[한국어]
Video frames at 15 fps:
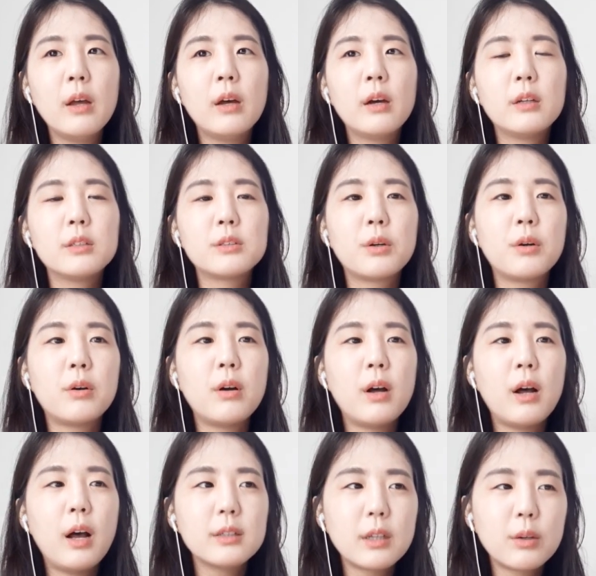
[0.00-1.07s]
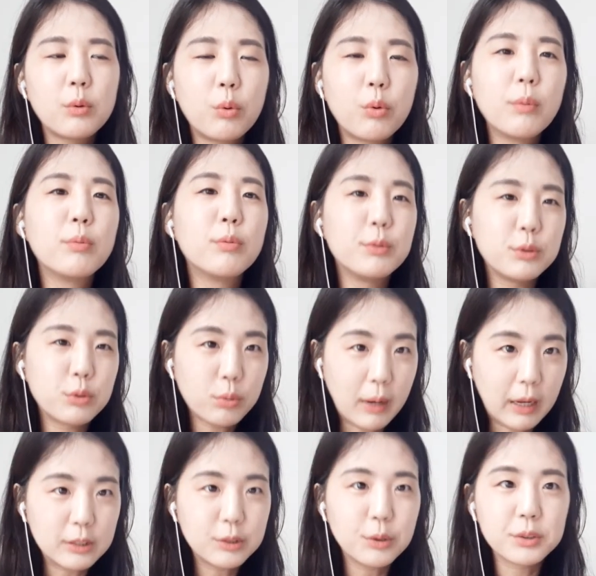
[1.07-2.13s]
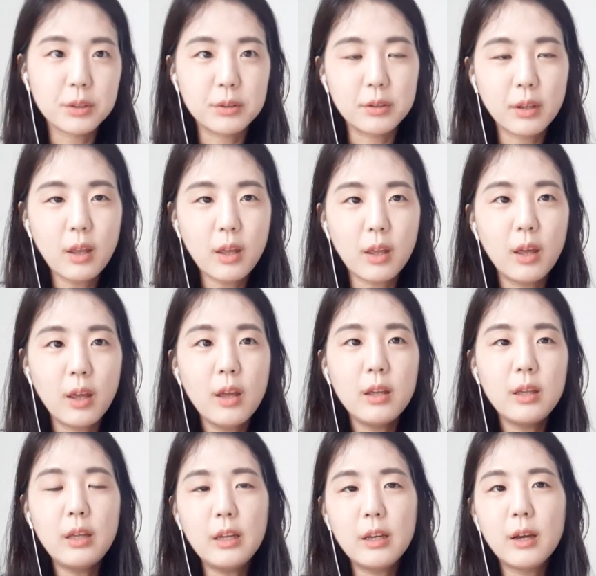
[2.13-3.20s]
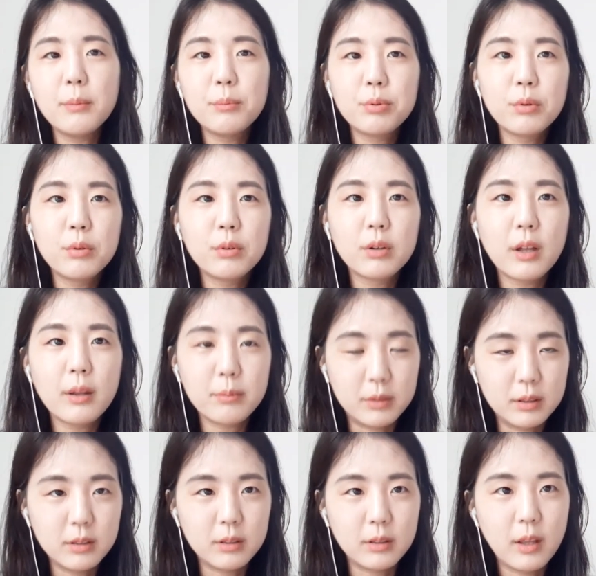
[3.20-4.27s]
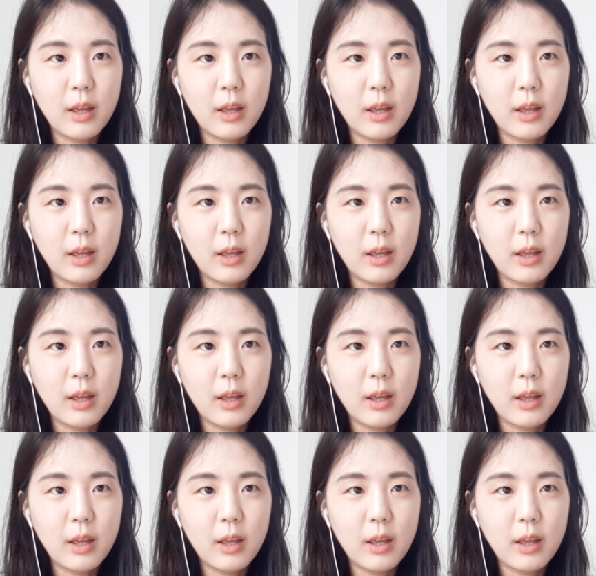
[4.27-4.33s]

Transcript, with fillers: 그래서 항상 그런 부분이 조금 아쉬웠었는데 이 인칸 프로그램은